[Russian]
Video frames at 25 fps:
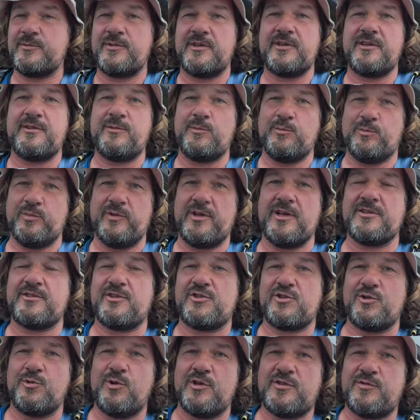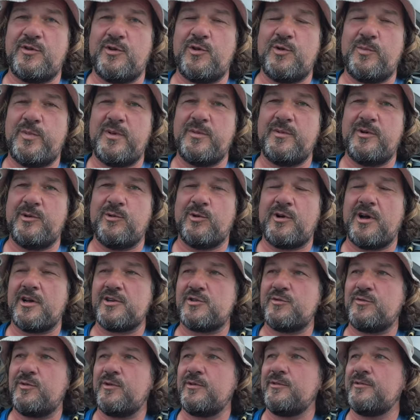Да я за женой своей любимой
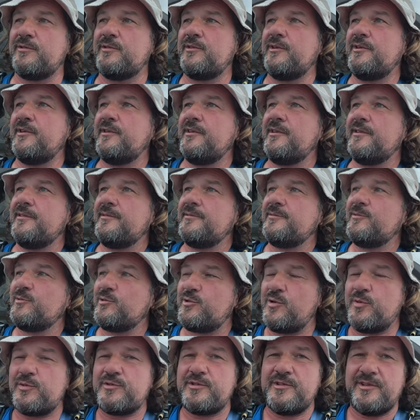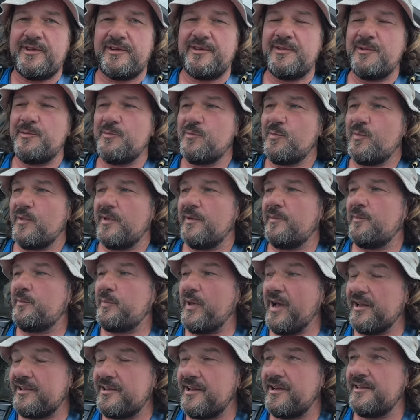ухаживал, ну, собственно,
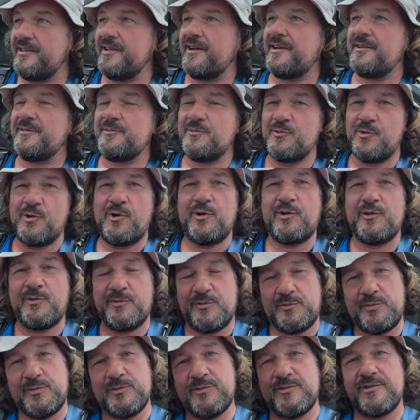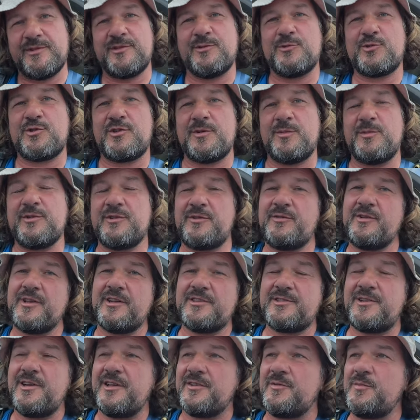пятая она, но вот уже мы
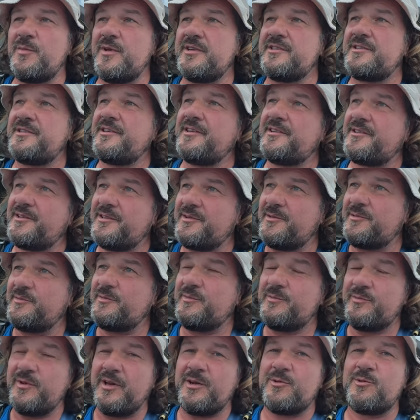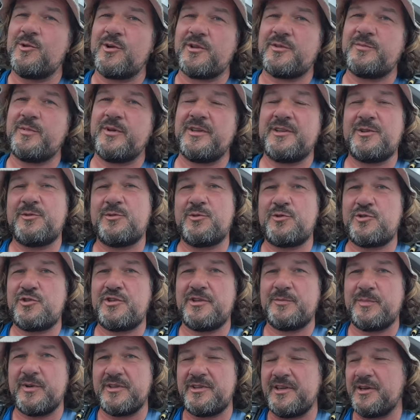12 лет вместе. Это рекорд
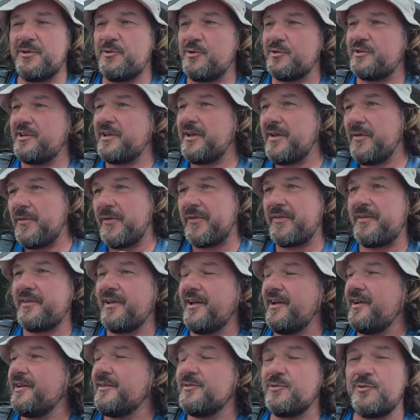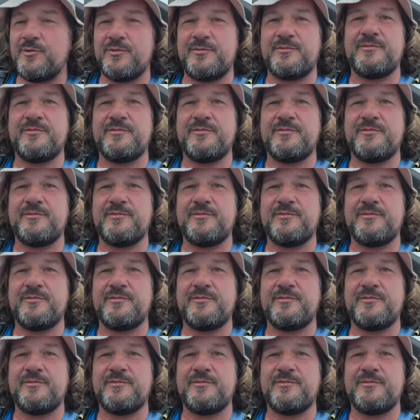предыдущие по три года, и, ну,